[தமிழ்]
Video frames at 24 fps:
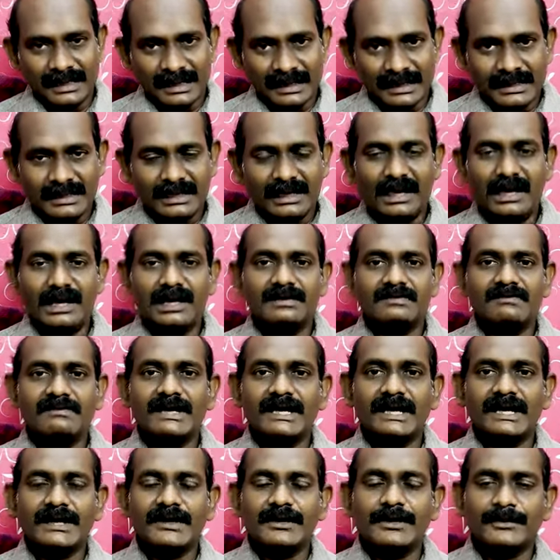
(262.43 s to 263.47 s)
இந்நாள்
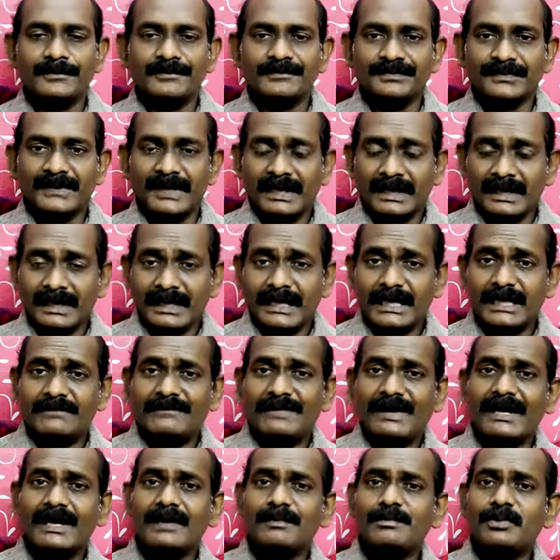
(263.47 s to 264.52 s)
வரைக்கும் இனி
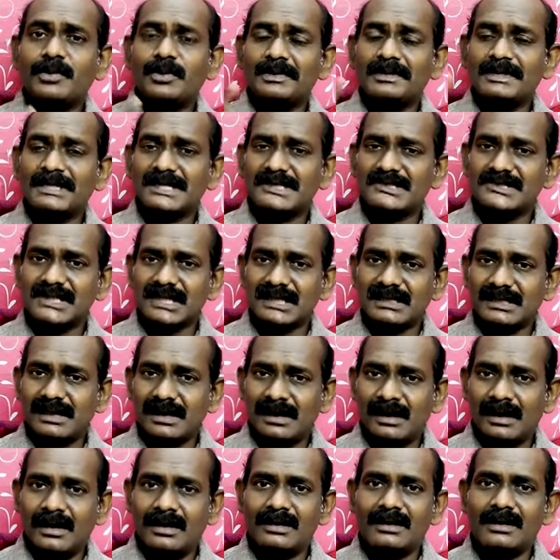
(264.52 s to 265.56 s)
வரப்போகிற
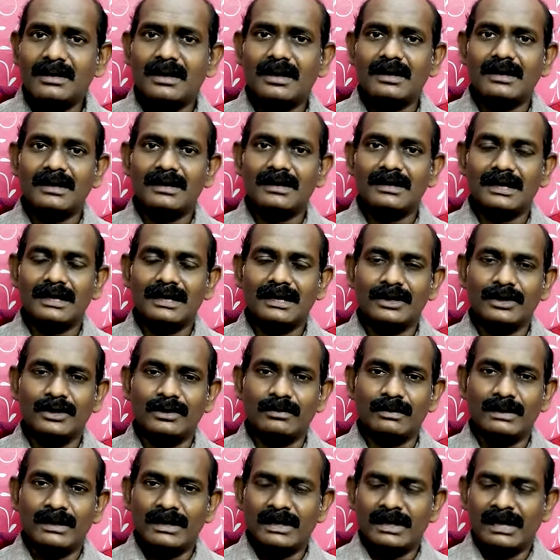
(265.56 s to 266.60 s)
சதா
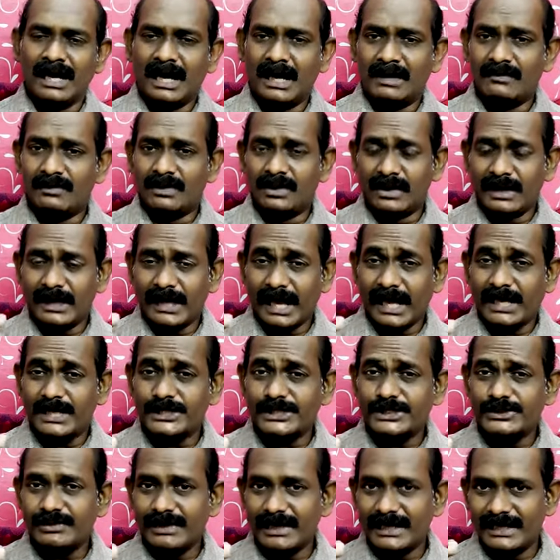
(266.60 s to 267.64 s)
காலங்களிலும் அவருடைய
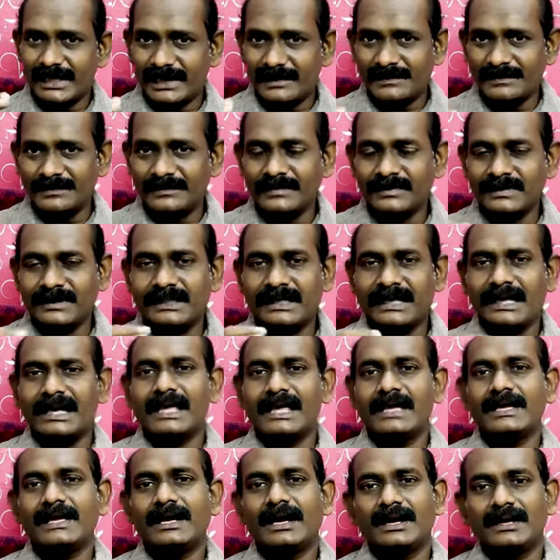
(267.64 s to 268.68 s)
ஐஸ்வர்யம்
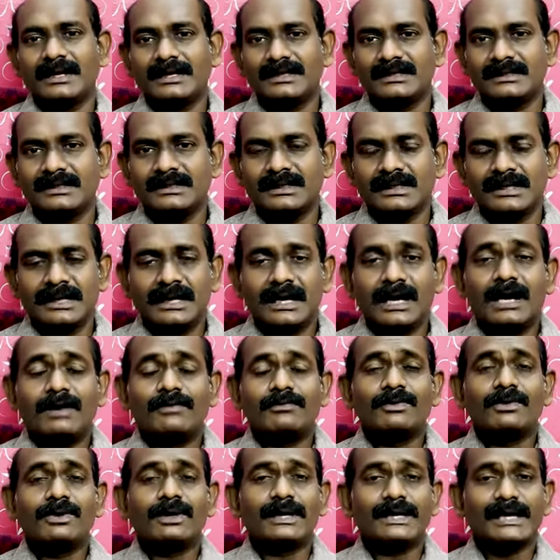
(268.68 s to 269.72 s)
நிலையானது
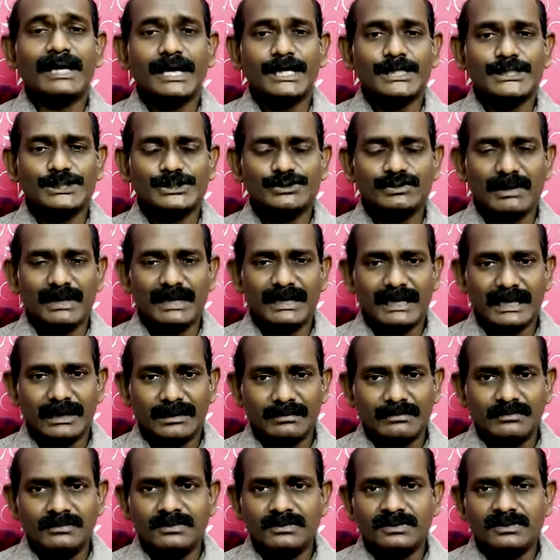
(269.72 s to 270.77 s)
அவருடைய
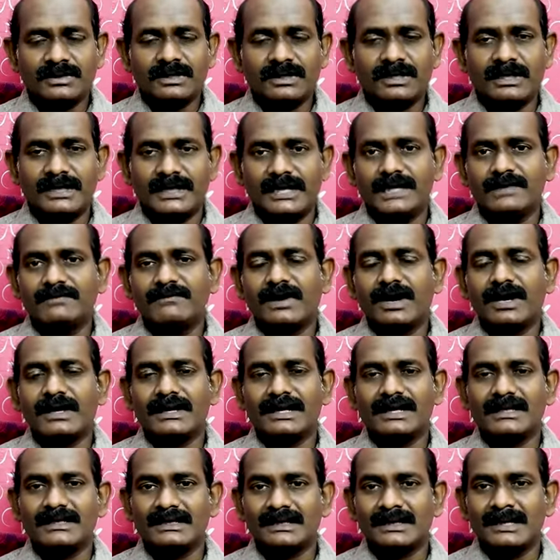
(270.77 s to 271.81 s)
ஐஸ்வர்யம்
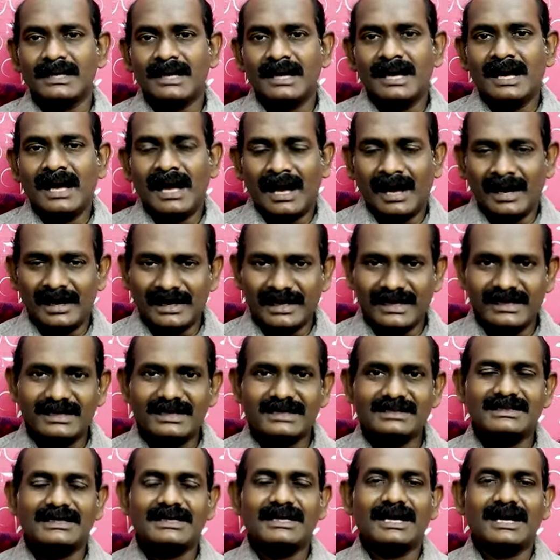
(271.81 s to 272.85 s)
நிறைவானது
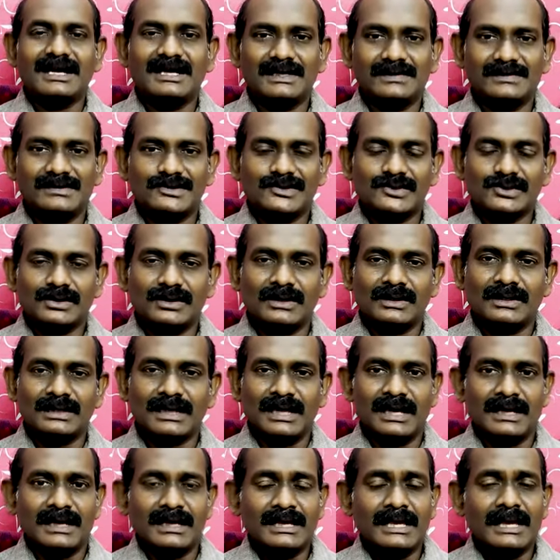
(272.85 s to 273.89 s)
ஆகையினால் தான் ஆண்டவர்
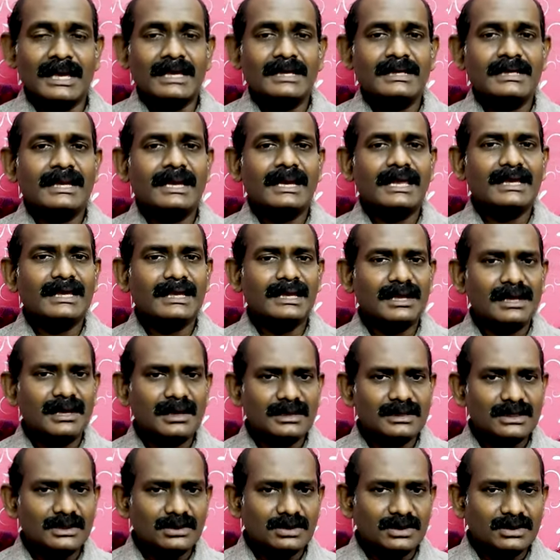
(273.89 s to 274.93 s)
சொல்லுகிறார்
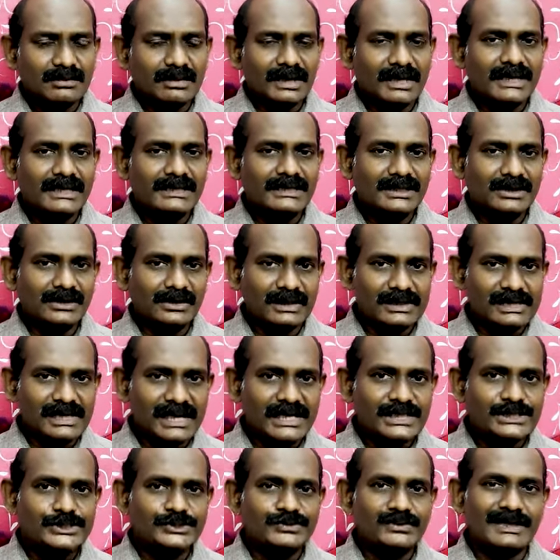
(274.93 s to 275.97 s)
நிலையில்லாத ஒரு மனிதனுடைய
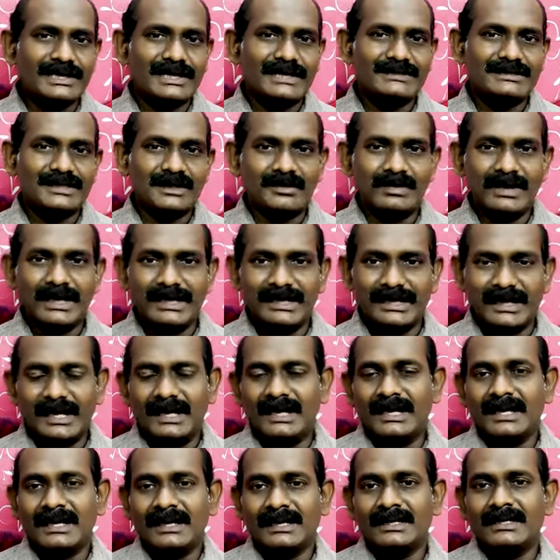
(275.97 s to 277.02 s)
ஐஸ்வர்யத்தின்படி
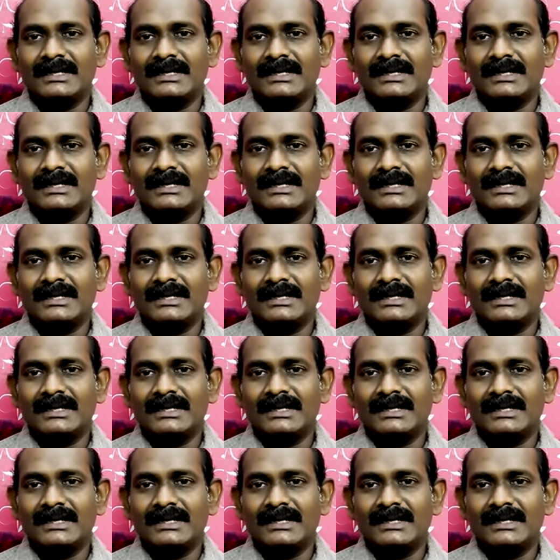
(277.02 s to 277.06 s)
அல்ல